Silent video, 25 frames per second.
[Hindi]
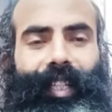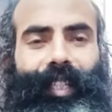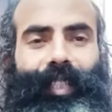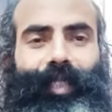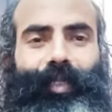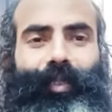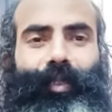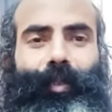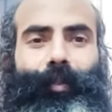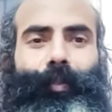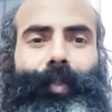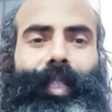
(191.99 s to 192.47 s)

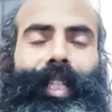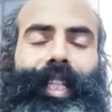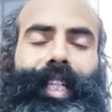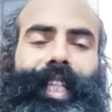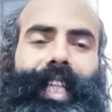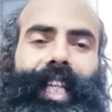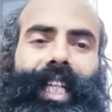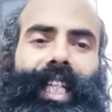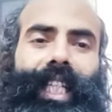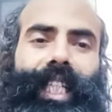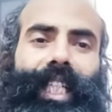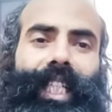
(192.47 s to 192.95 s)
तो मेरे
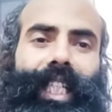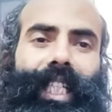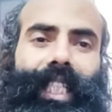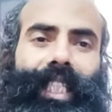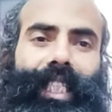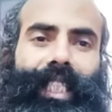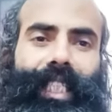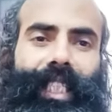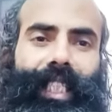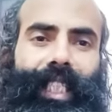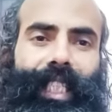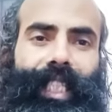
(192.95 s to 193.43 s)
कहने का अर्थ
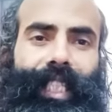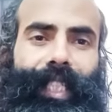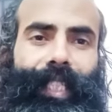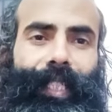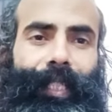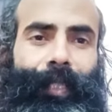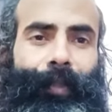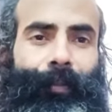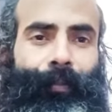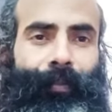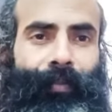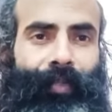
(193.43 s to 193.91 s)
यह है
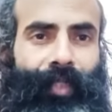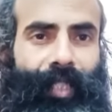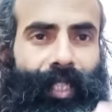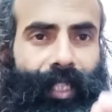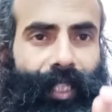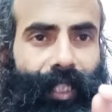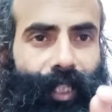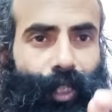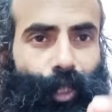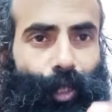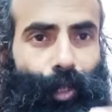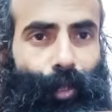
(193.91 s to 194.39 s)
कि
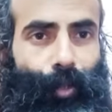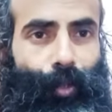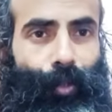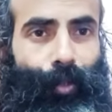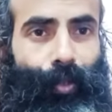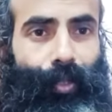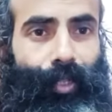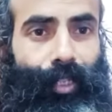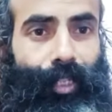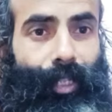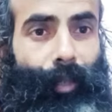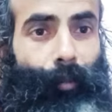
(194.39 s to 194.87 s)
जो
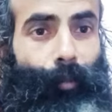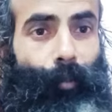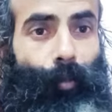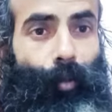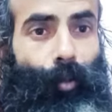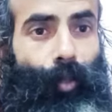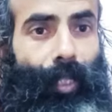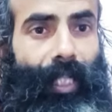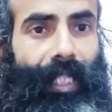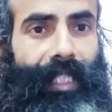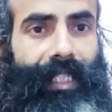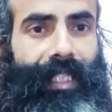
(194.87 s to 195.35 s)
जब
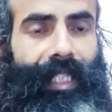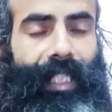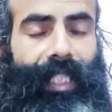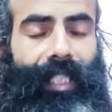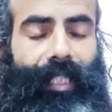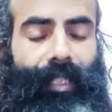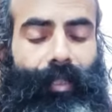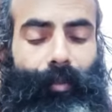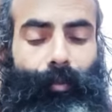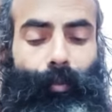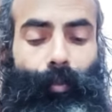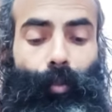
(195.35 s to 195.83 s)
मुगल
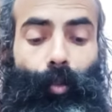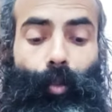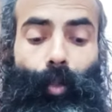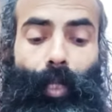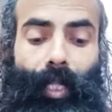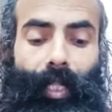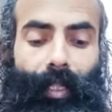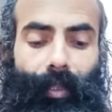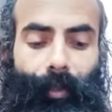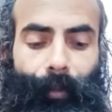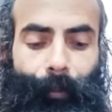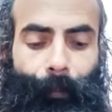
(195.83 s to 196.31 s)
मुगल
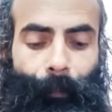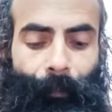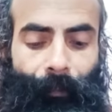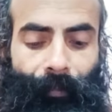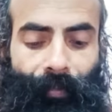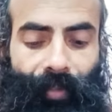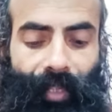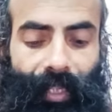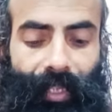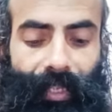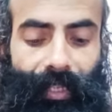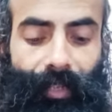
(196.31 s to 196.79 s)

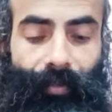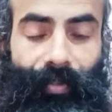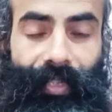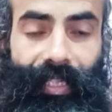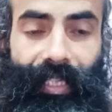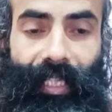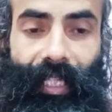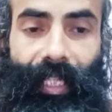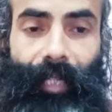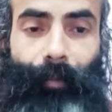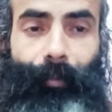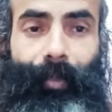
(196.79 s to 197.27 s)
जब
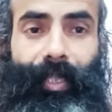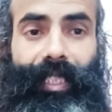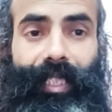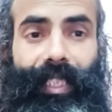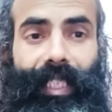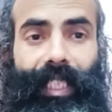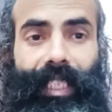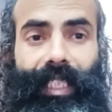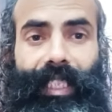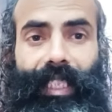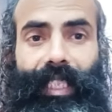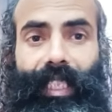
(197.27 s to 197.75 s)
इस्लामिक
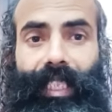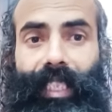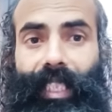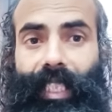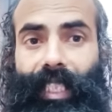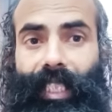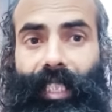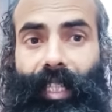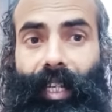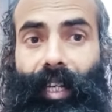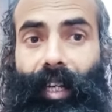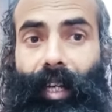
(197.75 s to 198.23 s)
संस्कृति
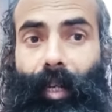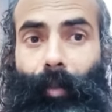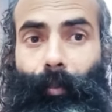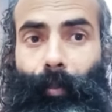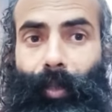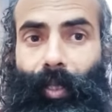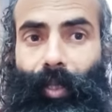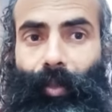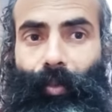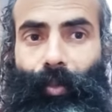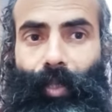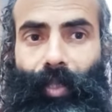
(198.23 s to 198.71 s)
का हमला
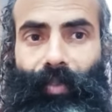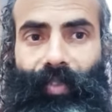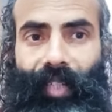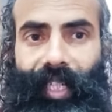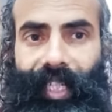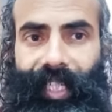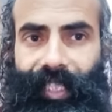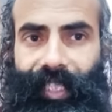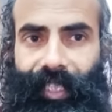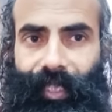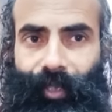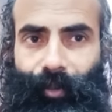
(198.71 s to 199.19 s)
हुआ
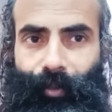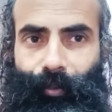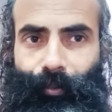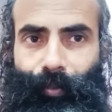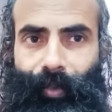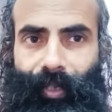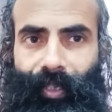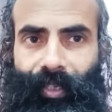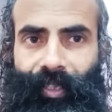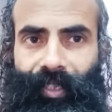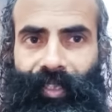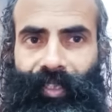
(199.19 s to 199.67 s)
भारत के
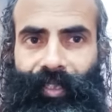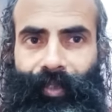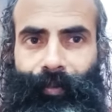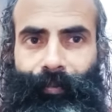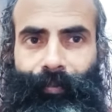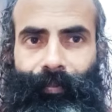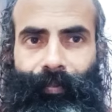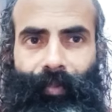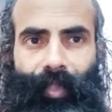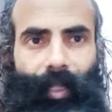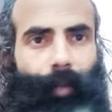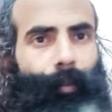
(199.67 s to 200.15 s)
ऊपर
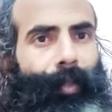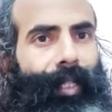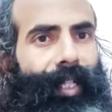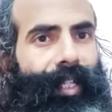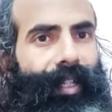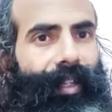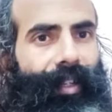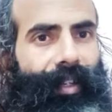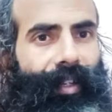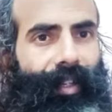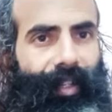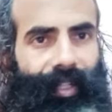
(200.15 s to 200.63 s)
हमारा
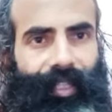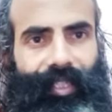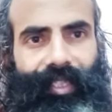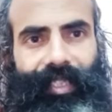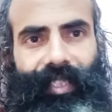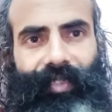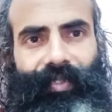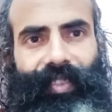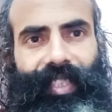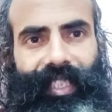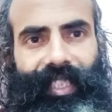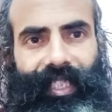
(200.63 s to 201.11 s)
आर्य
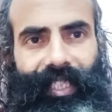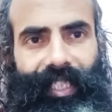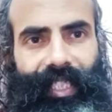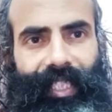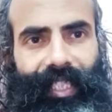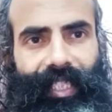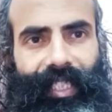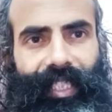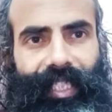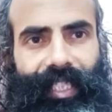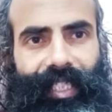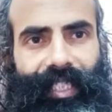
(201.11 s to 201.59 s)
समाज
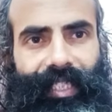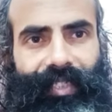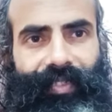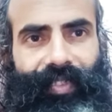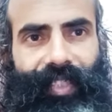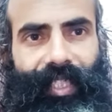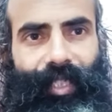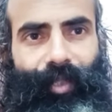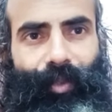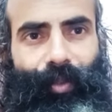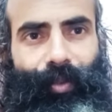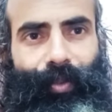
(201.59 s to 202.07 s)
कहता है इस
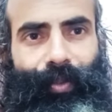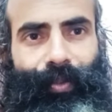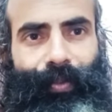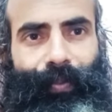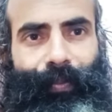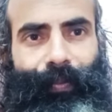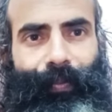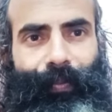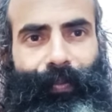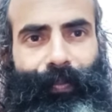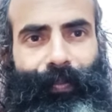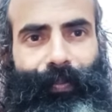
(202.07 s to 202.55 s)
बात को
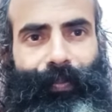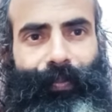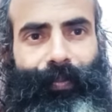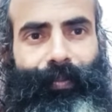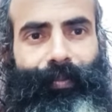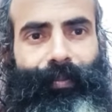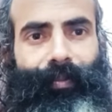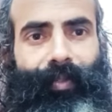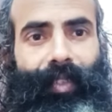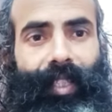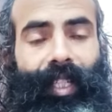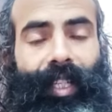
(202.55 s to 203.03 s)

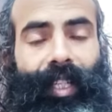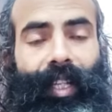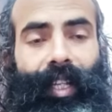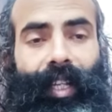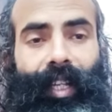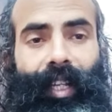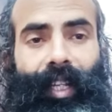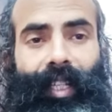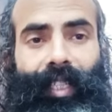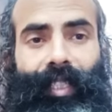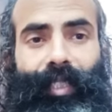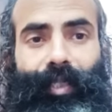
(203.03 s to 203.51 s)

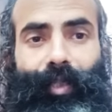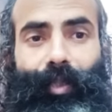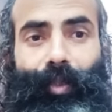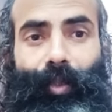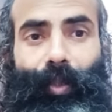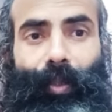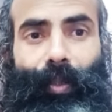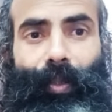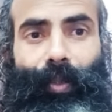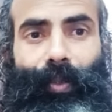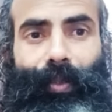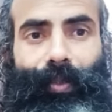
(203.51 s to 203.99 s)
तो
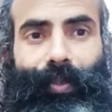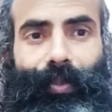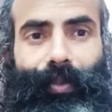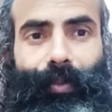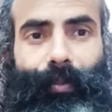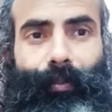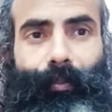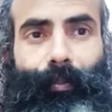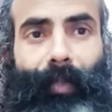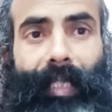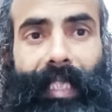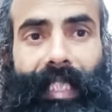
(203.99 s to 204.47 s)

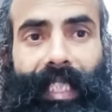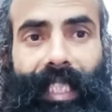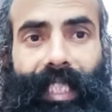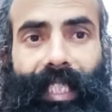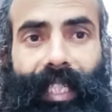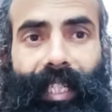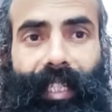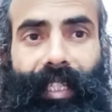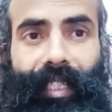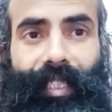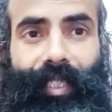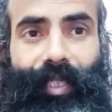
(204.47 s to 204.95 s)

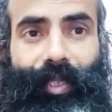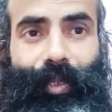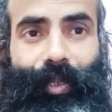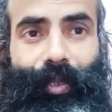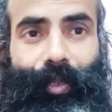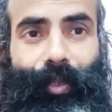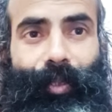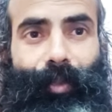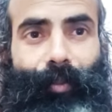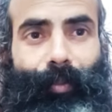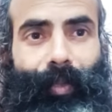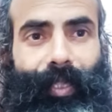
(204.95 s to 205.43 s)
मध्यकालीन
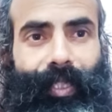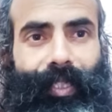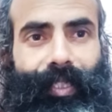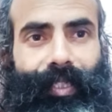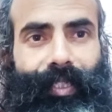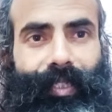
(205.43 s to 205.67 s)
युग में